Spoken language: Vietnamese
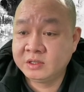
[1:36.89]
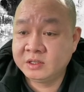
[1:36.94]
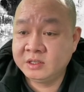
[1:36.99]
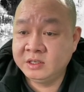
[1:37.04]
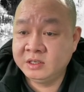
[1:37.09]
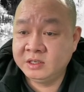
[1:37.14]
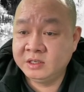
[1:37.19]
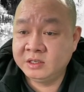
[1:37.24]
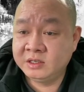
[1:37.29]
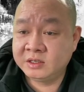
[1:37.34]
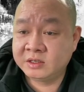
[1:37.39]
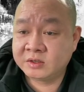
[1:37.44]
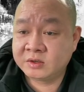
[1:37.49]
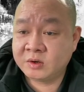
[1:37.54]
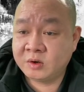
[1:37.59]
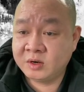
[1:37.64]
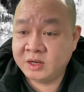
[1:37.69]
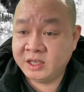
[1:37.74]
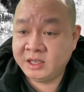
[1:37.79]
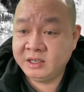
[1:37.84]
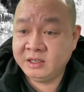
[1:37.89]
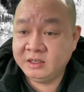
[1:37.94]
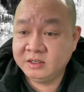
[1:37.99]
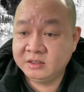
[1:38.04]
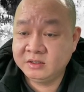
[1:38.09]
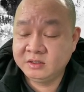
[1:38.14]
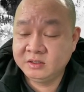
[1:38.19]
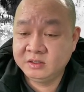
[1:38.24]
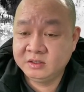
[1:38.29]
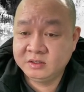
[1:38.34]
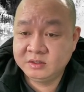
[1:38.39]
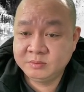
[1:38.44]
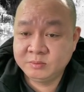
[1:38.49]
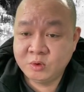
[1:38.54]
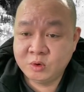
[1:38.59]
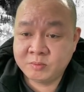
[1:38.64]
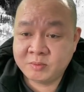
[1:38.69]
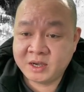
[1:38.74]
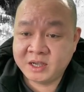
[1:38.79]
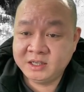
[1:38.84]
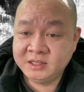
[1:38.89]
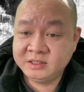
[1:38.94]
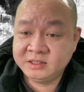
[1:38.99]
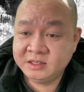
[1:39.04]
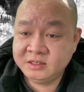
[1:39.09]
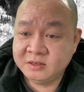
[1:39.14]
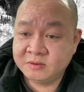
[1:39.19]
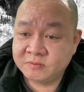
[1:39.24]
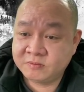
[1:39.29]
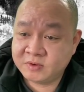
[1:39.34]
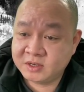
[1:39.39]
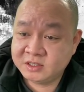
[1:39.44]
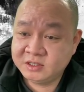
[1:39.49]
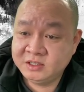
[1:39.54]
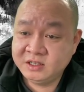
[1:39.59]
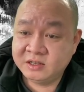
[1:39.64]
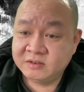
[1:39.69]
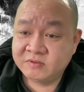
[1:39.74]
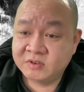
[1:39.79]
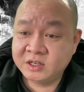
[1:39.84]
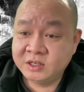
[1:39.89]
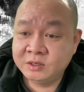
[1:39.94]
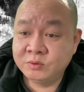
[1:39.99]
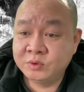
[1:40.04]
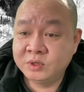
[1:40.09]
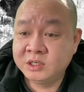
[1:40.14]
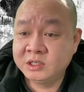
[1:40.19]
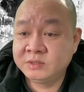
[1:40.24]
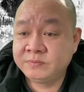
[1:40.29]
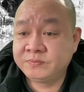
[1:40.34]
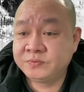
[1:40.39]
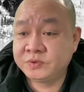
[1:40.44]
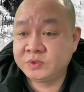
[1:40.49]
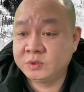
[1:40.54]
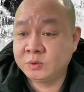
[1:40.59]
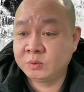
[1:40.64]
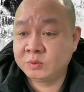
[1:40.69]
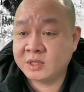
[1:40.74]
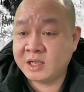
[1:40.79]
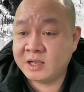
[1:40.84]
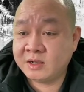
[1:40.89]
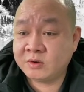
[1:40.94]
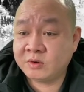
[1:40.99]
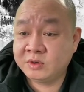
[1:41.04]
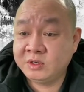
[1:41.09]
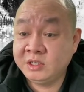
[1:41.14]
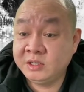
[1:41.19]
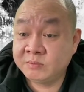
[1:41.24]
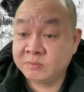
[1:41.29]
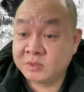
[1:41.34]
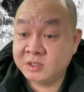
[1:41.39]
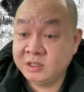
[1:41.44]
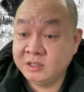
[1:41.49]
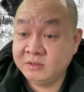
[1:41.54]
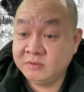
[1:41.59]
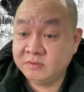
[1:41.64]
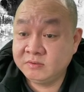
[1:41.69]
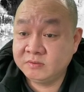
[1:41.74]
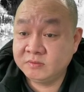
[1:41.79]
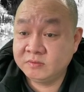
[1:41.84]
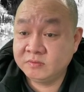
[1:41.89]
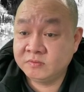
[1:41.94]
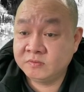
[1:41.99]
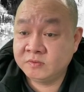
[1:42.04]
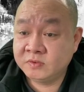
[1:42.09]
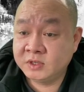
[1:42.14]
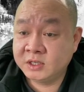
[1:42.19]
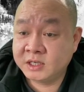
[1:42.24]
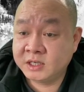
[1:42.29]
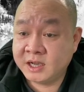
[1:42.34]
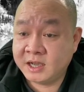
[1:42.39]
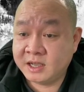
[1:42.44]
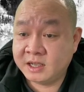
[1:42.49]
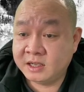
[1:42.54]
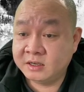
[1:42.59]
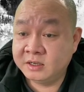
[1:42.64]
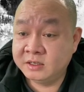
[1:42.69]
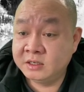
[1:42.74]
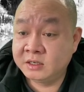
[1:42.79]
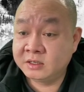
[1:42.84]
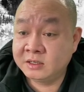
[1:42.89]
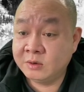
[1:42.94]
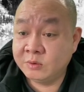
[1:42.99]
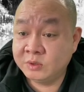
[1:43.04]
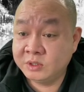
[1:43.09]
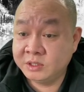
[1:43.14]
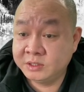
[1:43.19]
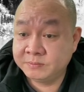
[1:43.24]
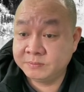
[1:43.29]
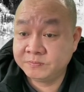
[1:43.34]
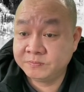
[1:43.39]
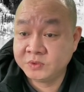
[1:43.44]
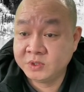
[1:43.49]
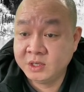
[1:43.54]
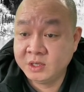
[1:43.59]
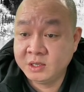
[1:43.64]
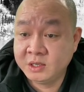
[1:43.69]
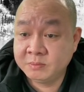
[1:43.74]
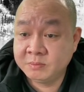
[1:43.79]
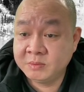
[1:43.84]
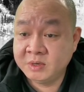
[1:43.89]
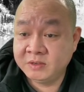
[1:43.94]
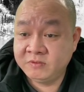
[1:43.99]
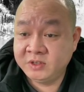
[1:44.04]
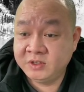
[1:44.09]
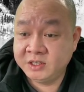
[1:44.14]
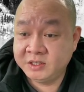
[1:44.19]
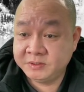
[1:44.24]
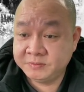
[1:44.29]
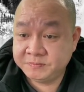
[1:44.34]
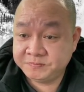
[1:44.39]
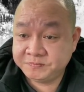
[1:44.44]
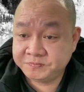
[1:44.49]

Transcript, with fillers: thì có lẽ bộ máy sẽ được phát triển và đầy đủ hơn chúng ta có niềm tin với cả người đứng đầu hơn bởi vì